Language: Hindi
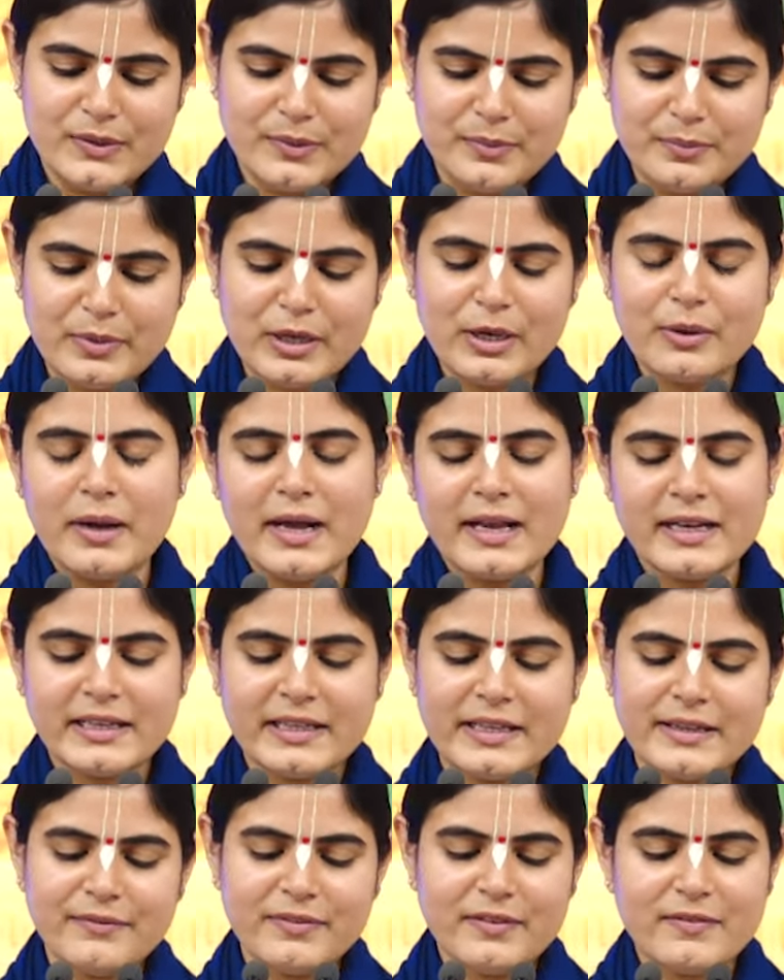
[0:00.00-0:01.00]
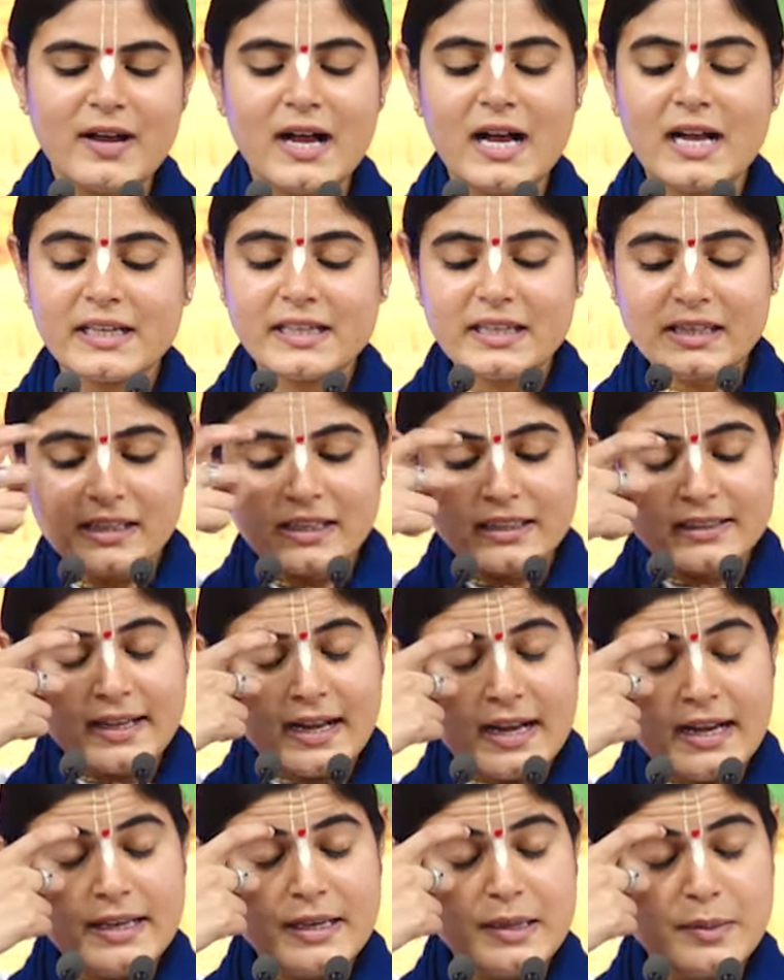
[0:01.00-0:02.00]
भगवान की विवाह की
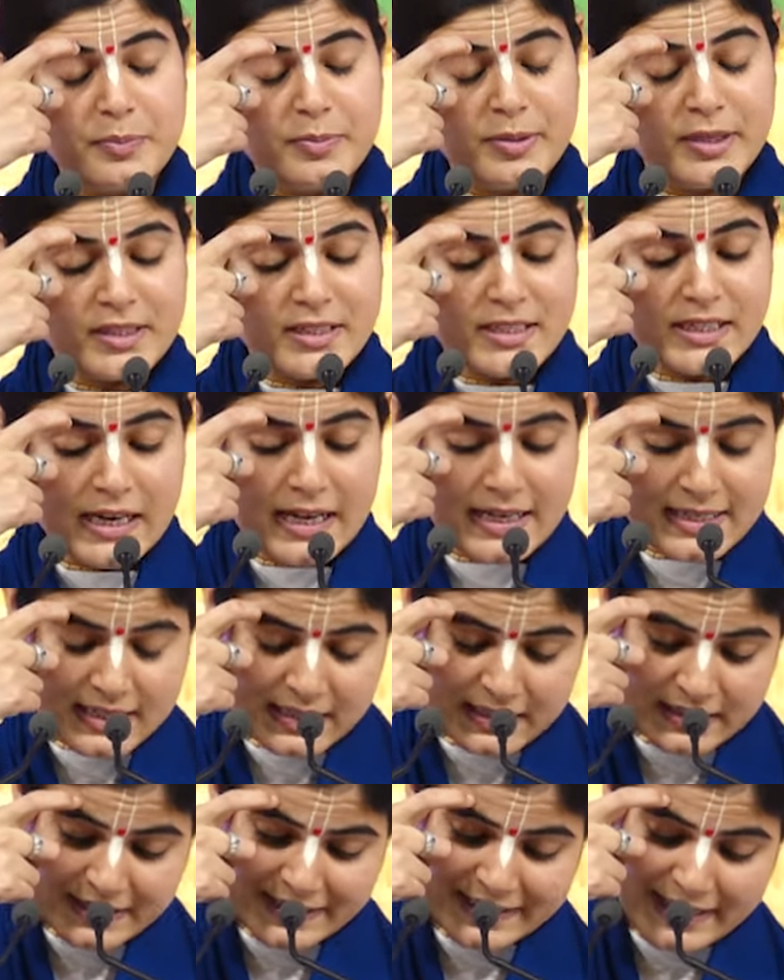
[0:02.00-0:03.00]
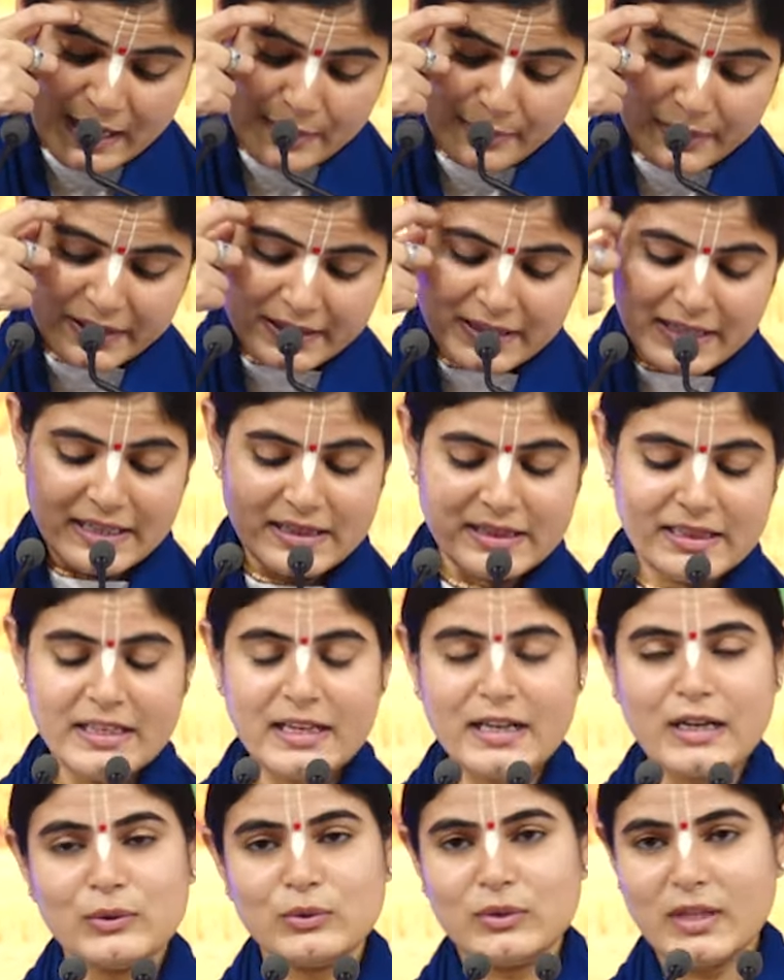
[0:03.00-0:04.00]
कथा आई फिर जरासंध नामक दैत्य
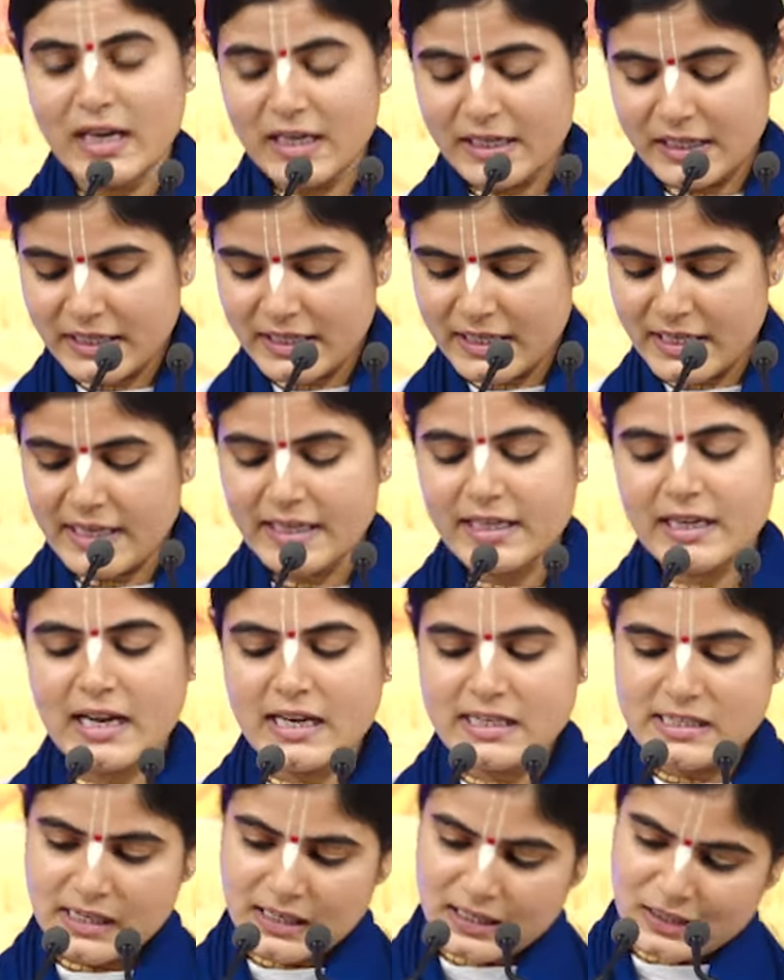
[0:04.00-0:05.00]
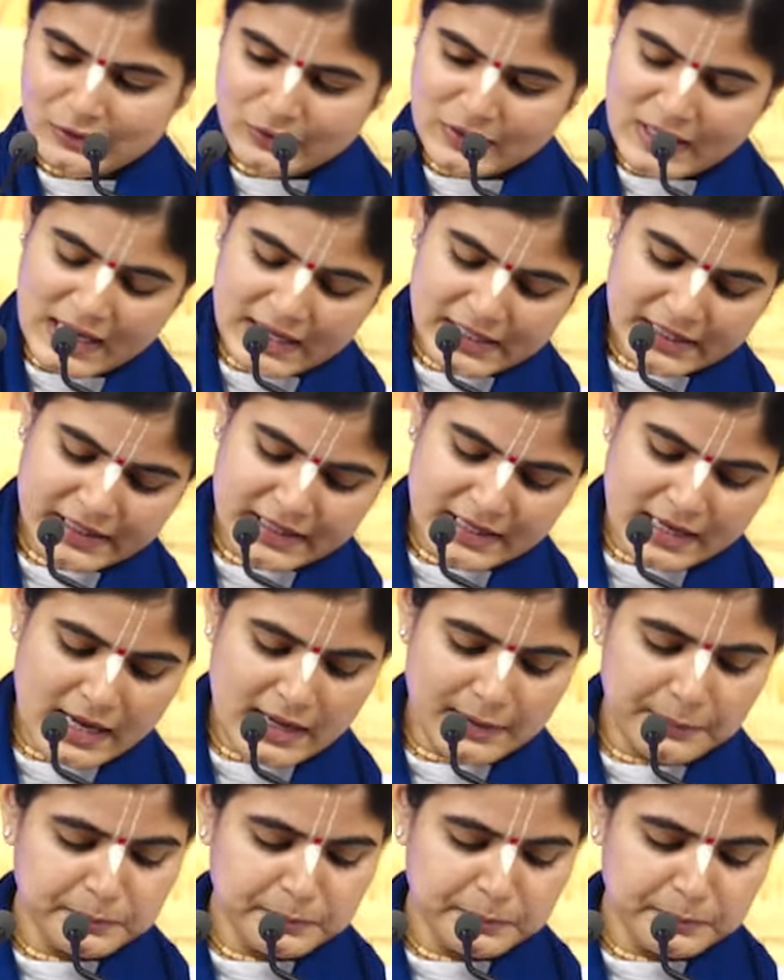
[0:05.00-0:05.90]
का उद्धार किया एक राजा का उद्धार किया